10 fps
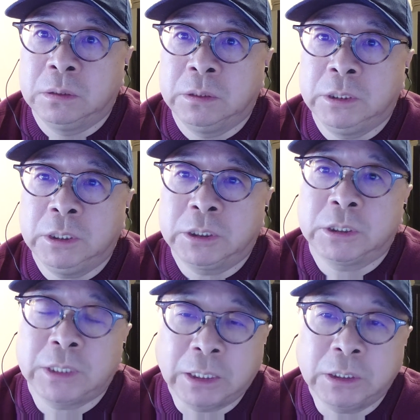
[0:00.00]
一个是
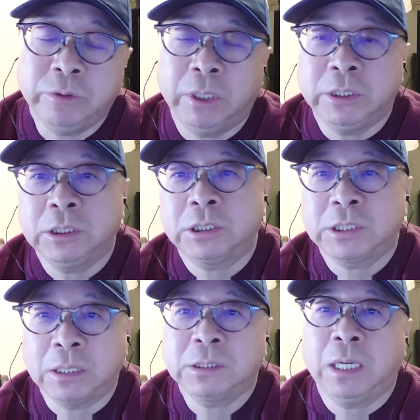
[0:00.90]
三十个月，一个是
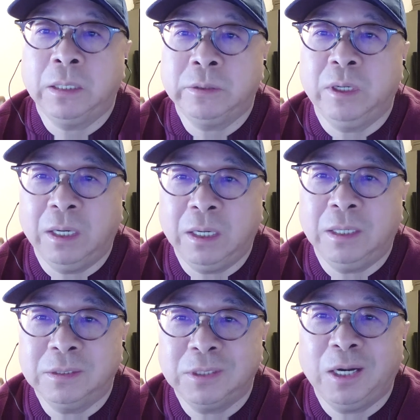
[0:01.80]
三十三个月
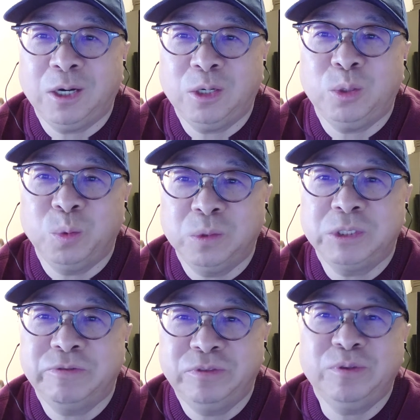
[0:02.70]
啊，然后
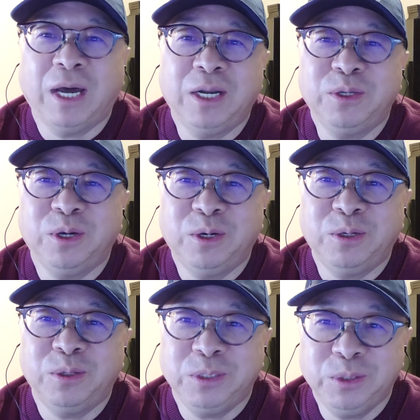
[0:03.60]
服完了以
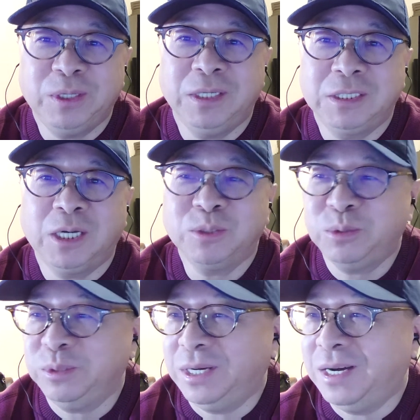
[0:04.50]
后又可以相
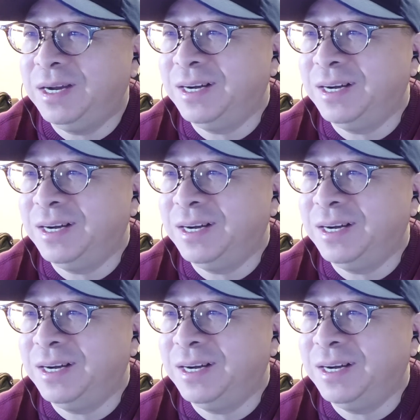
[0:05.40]
聚了。